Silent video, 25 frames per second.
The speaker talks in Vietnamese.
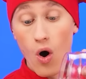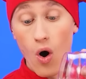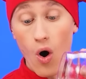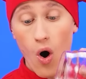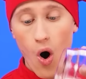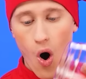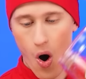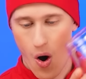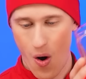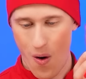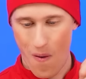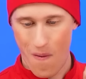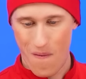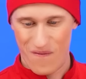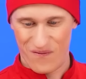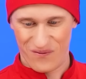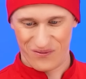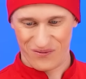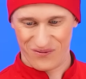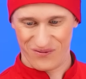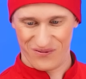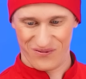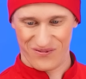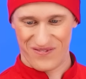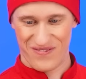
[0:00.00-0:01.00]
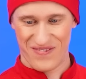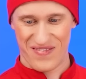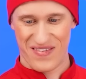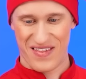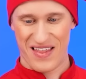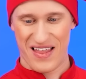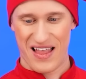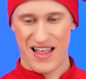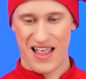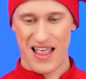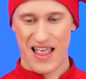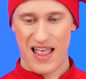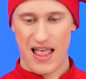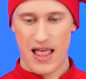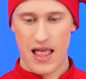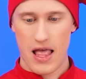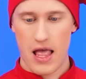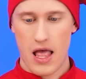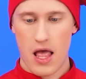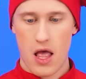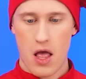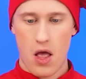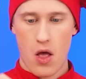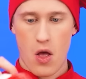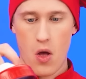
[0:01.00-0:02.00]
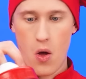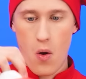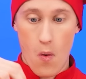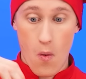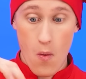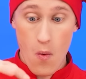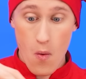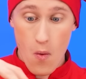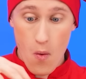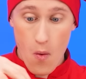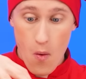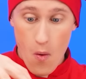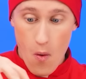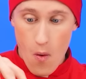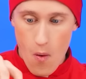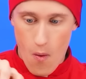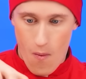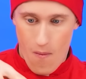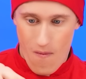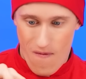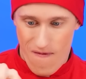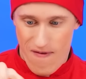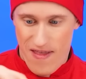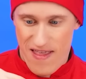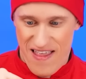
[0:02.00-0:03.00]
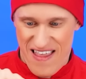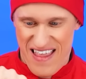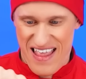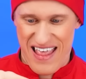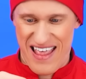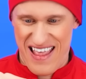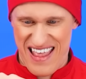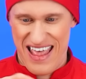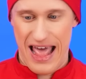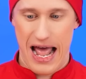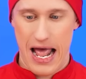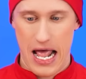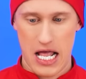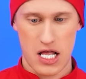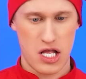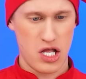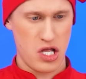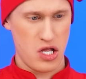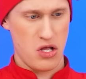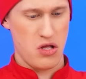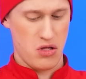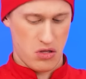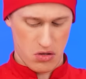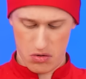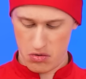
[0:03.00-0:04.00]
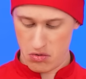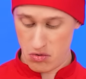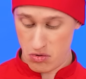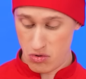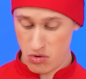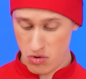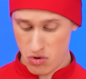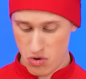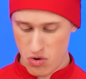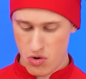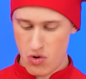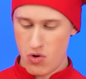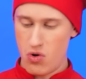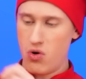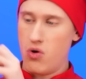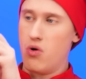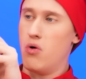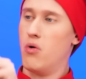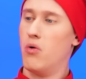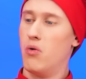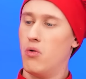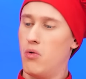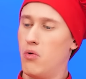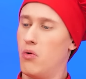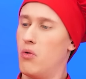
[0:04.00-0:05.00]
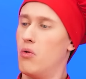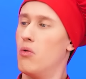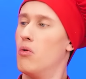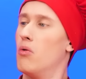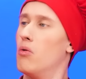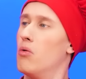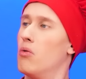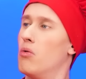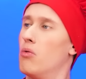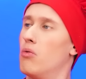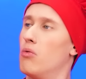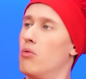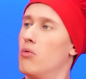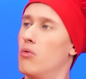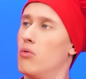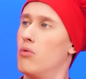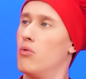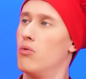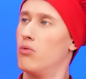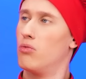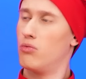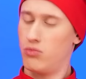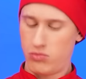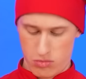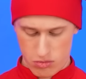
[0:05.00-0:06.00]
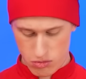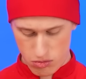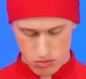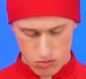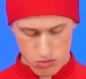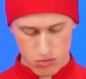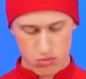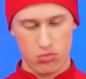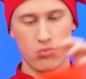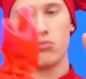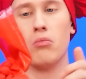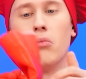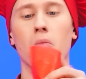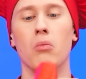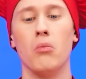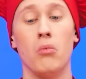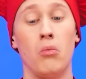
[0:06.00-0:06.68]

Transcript: thì à, cần phải đóng nắp vào Đến lúc thì à, phải à, đóng băng nó rồi Và mình có một cái này